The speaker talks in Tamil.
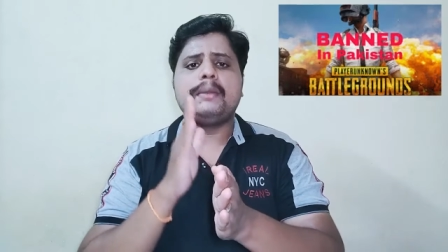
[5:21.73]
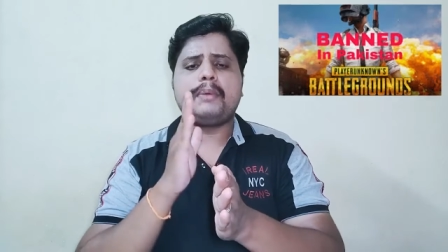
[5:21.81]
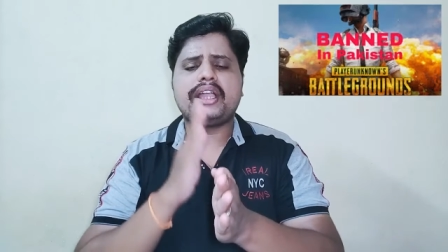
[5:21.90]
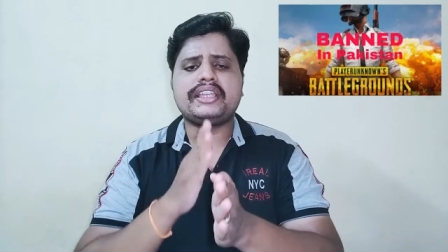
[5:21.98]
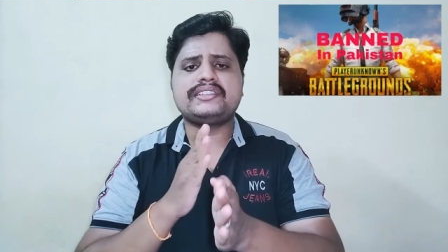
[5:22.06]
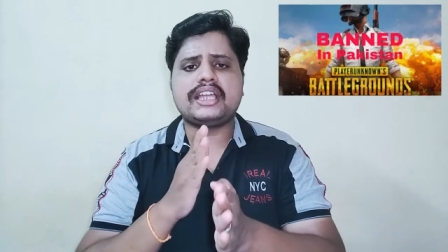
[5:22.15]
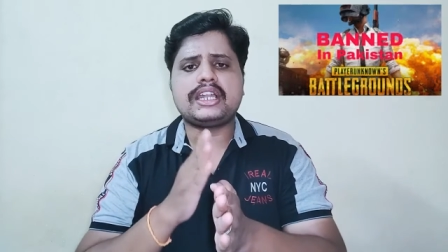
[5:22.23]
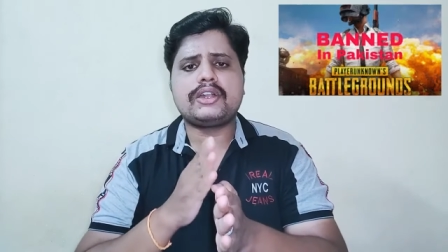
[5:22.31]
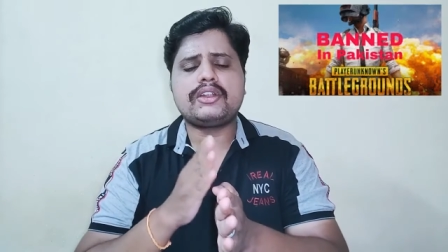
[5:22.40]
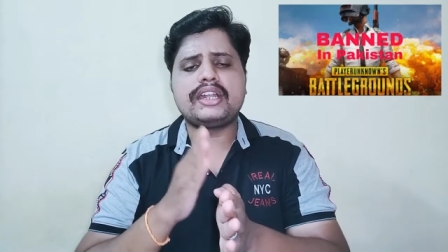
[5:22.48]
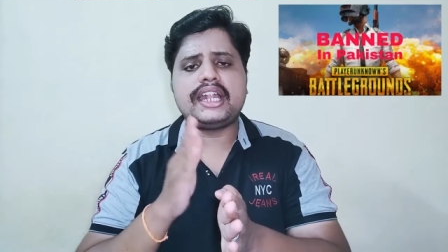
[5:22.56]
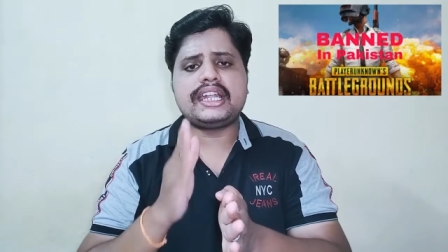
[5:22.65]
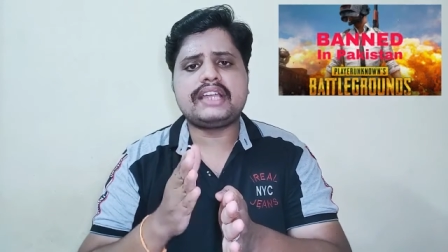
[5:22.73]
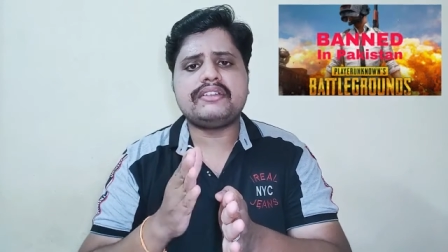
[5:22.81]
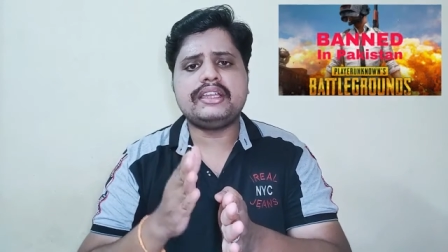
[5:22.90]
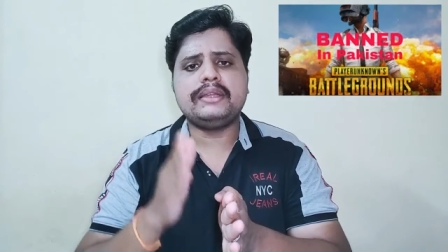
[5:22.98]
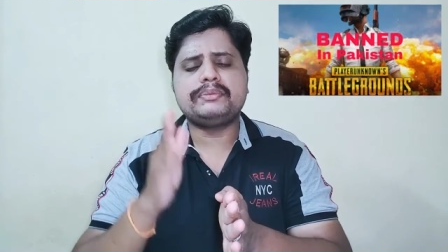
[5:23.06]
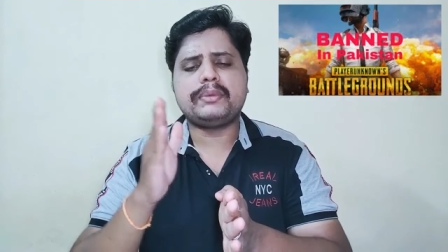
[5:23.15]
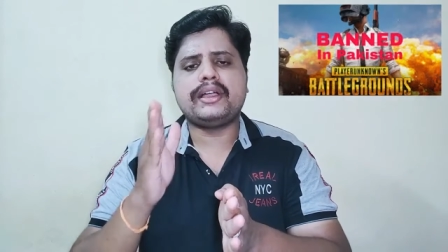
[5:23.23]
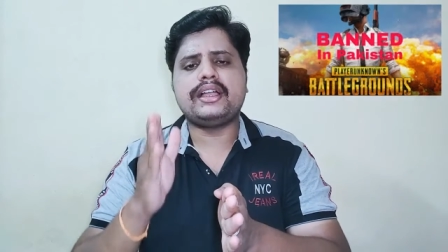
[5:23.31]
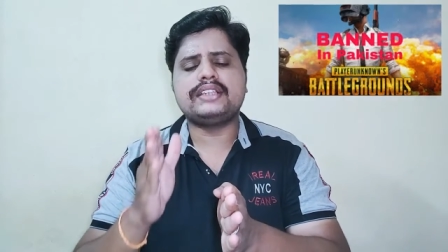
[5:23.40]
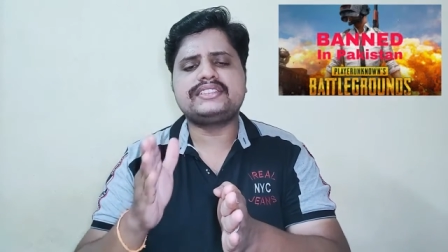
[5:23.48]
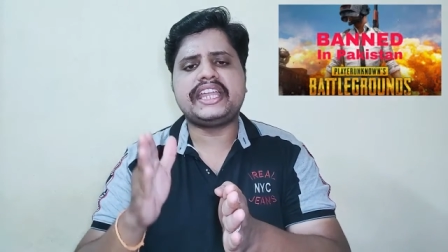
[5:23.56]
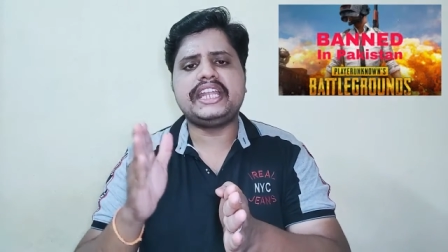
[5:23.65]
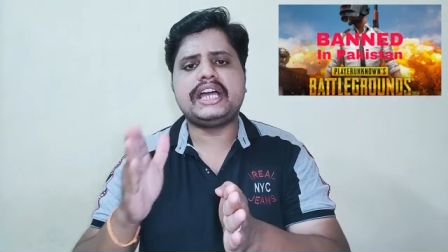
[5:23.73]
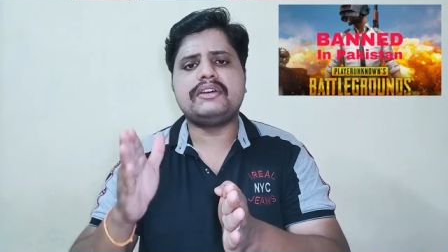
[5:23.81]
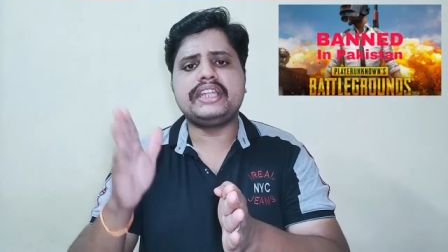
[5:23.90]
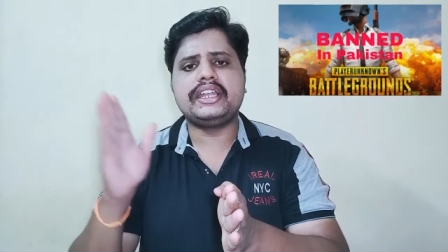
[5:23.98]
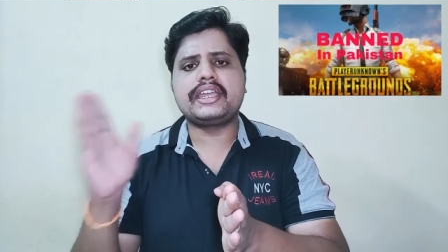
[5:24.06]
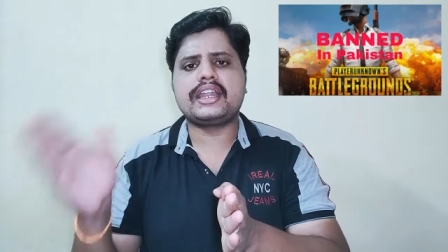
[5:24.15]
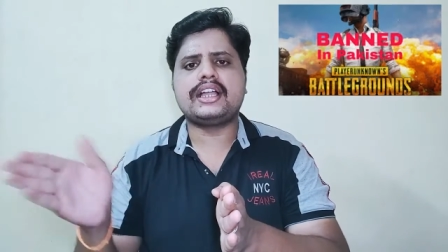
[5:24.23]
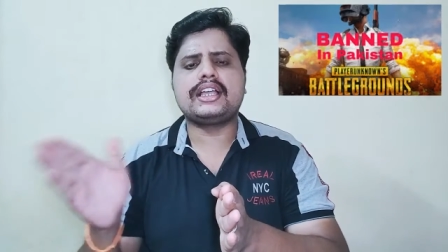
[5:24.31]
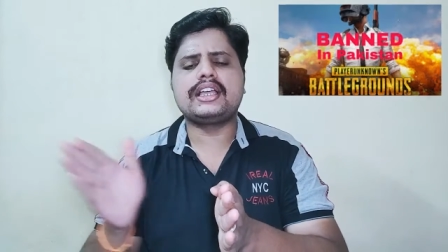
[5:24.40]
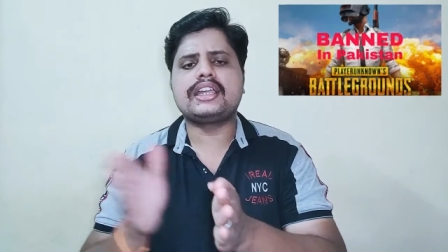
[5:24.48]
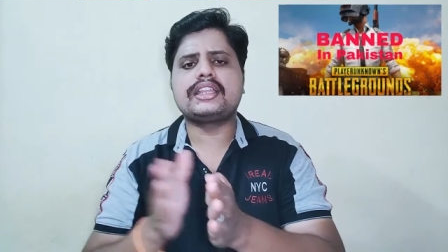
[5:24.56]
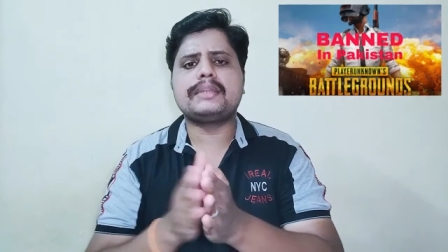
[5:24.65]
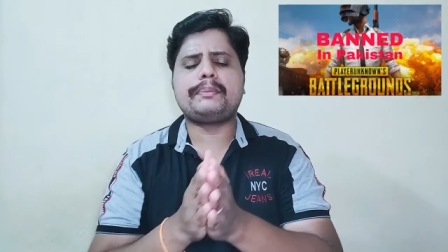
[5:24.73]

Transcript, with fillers: பாகிஸ்தானோட டேட்டாவை இப்போ சைனா வந்து எடுக்கிறாங்கங்கிறது